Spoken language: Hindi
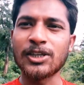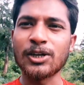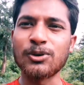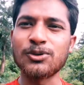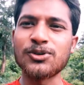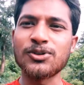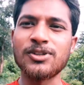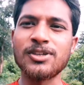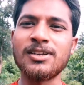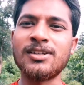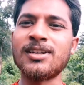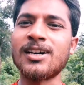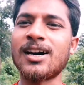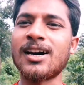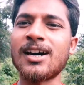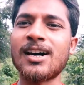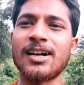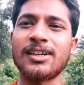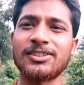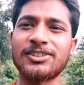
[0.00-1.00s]
जदि ना
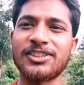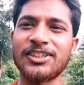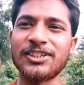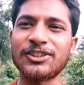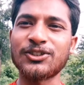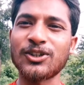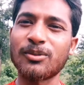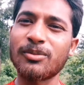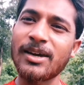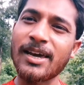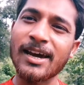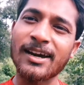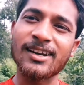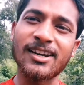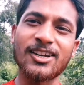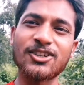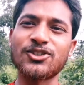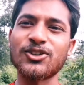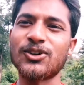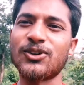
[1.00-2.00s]
आशे तो अभी
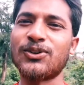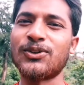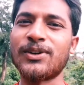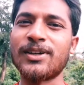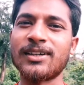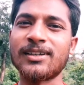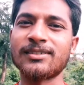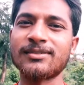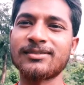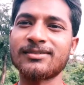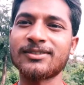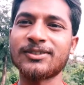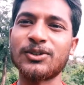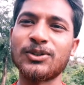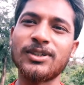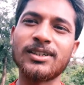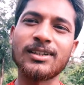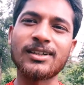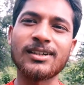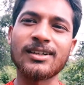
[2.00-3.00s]
एकला चलो रे
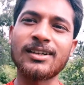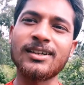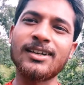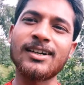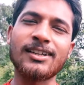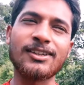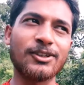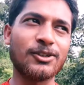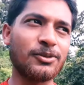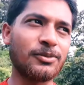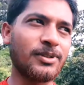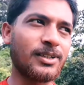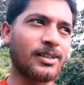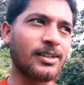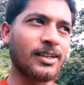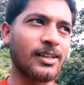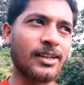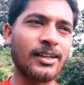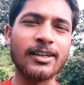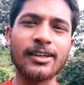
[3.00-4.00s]
कोई अगर नहीं आता तो फिर
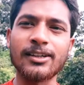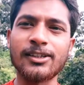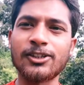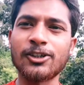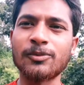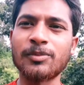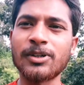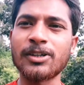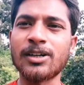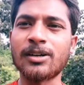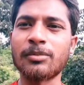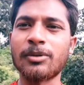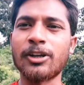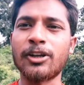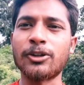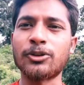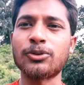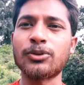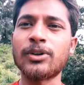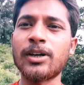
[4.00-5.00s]
अकेले निकल जाओ अपने काम के
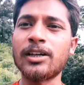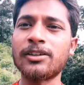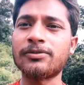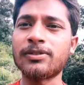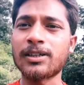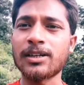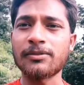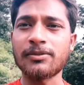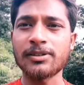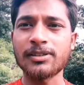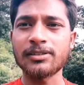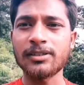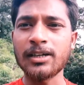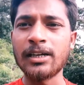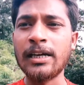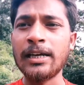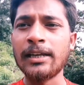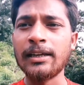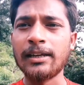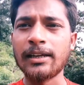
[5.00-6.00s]
लिए तो गैस फटाफट से
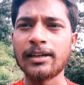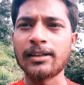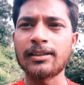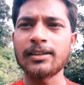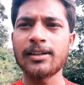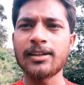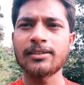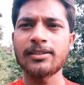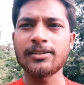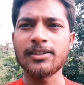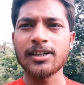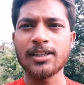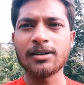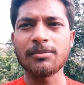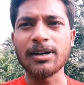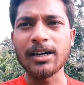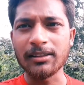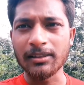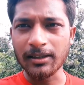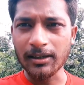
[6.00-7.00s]
निकलते यहाँ से ज़्यादा
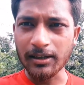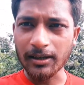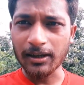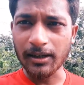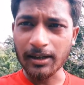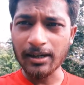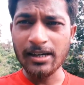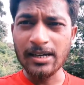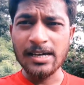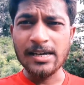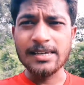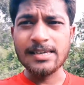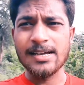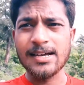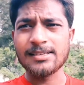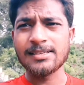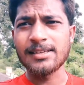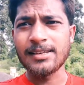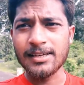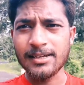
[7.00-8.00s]
बात नहीं करेंगे
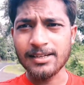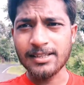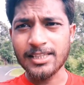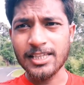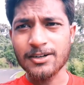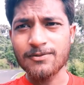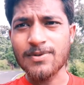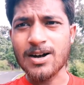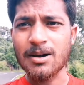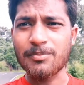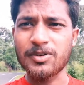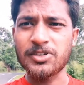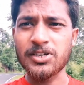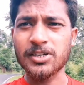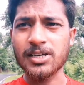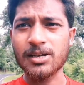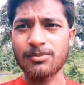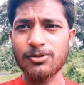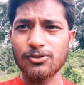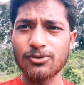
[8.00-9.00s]
यहाँ से निकलते हैं वहाँ पे
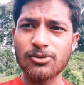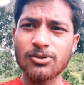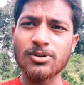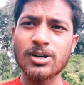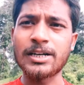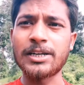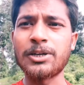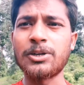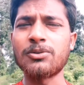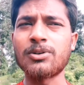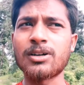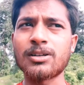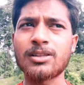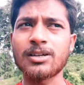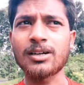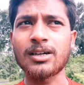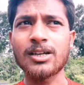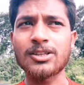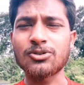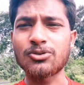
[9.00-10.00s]
जाके आप लोगों को तो कंटिन्यू
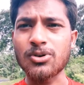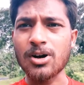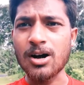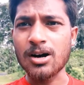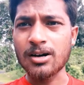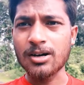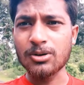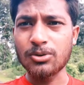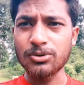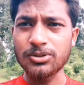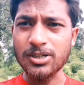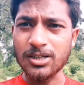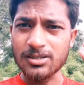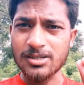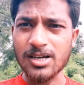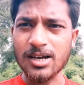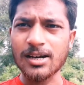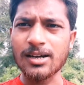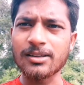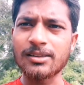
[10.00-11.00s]
करते हैं अगर आज अगर कुछ
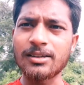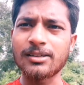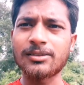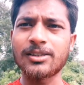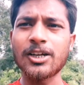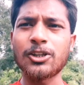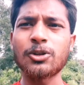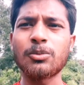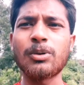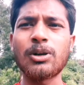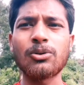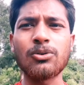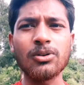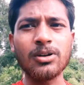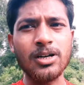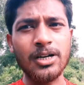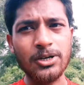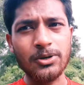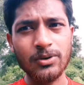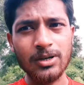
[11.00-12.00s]
अच्छा अगर दिखता है तो
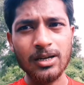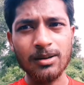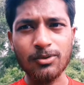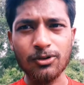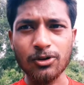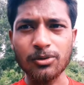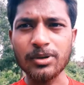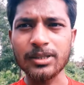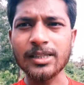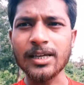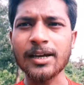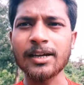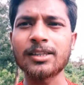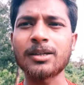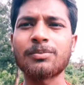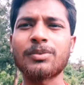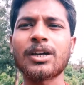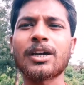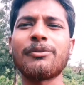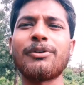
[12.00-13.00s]
बिल्कुल खड़े होकर आप लोगों को बताएंगे
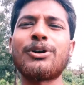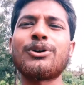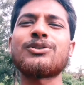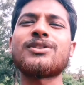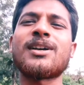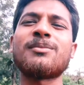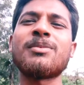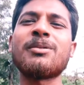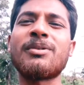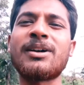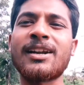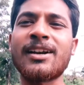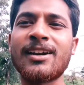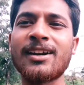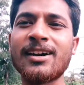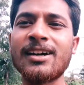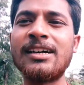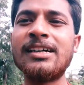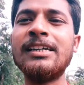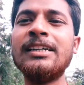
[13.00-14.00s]
तब तक वीडियो के साथ में बनाए ना